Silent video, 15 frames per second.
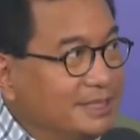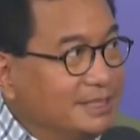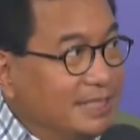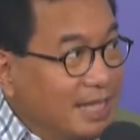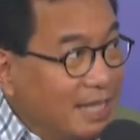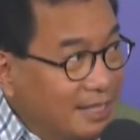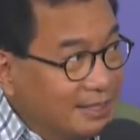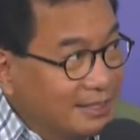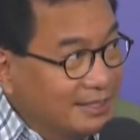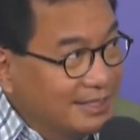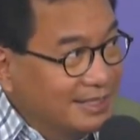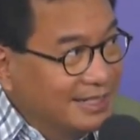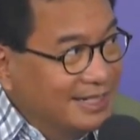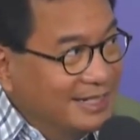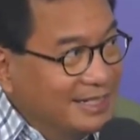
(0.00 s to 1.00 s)

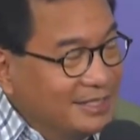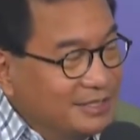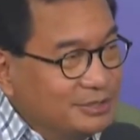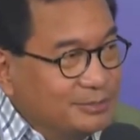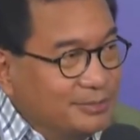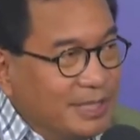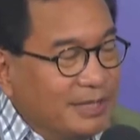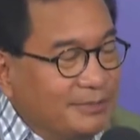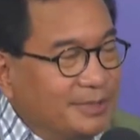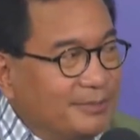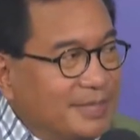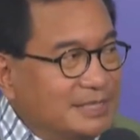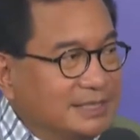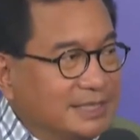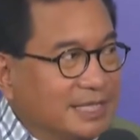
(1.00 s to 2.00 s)
PCR. Iya. Supaya
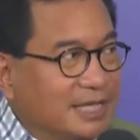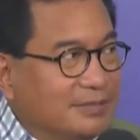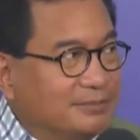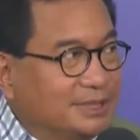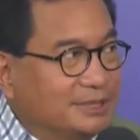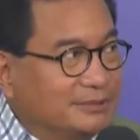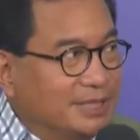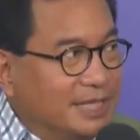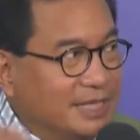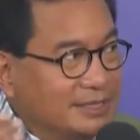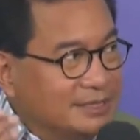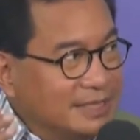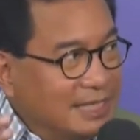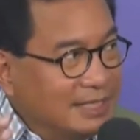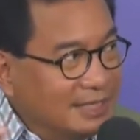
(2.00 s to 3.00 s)
memastikan
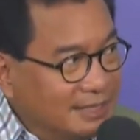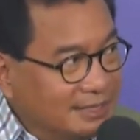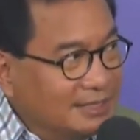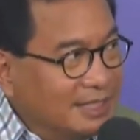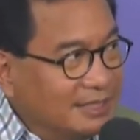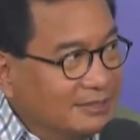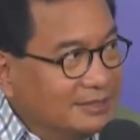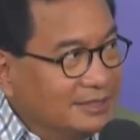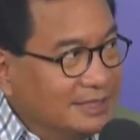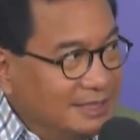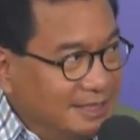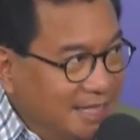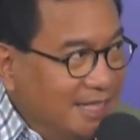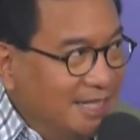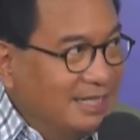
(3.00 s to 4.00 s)
betulan sakit atau
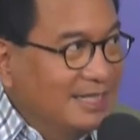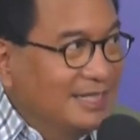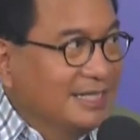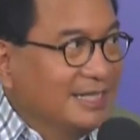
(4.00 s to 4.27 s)
tidak.